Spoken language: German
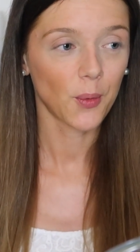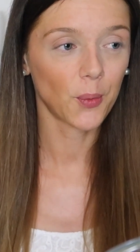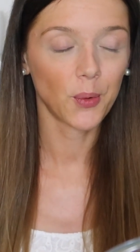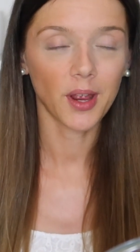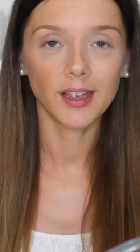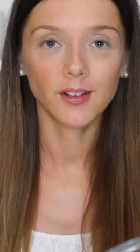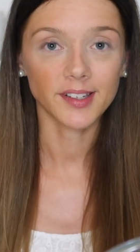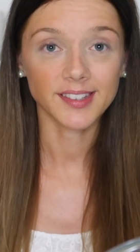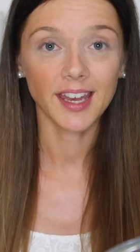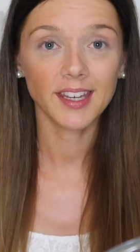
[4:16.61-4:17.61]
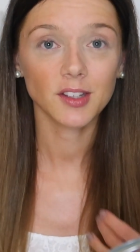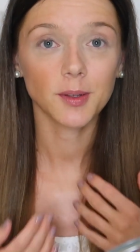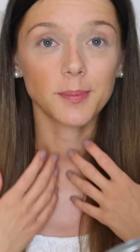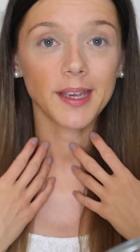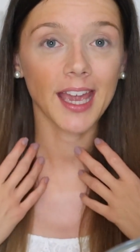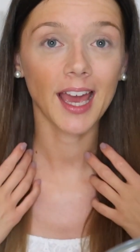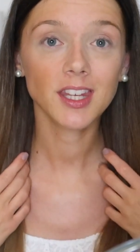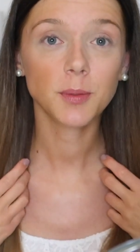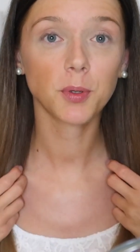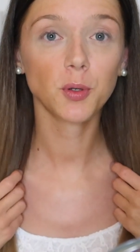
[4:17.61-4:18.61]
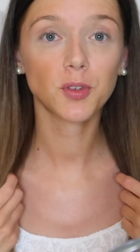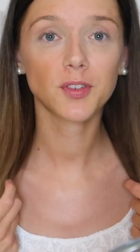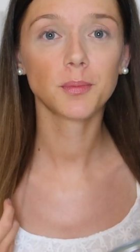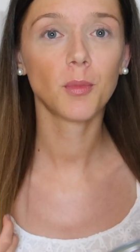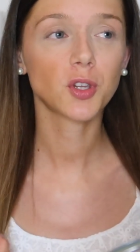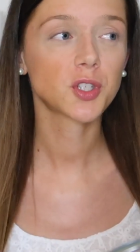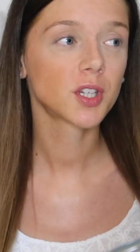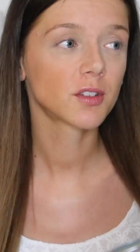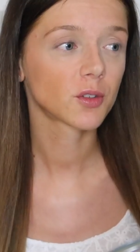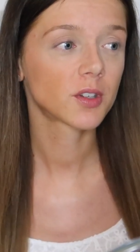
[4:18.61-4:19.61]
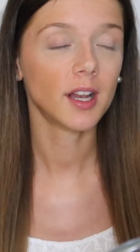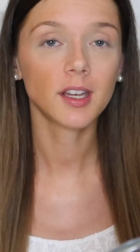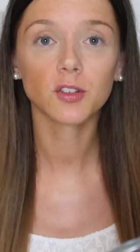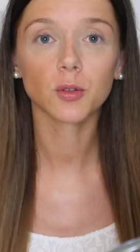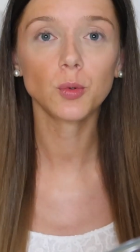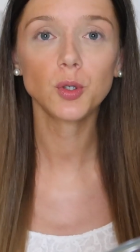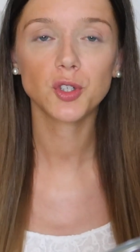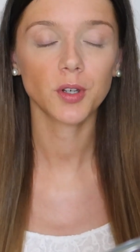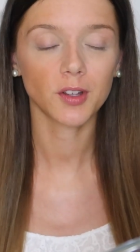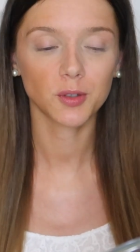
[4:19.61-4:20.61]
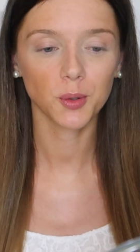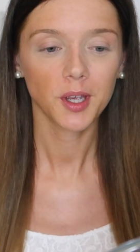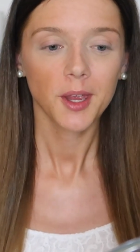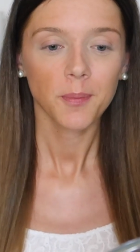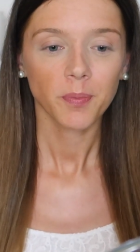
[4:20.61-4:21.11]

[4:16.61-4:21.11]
Oder irgendwas anderes, was man gar nicht benutzen möchte. Irgend so ein knalliges Rouge oder so.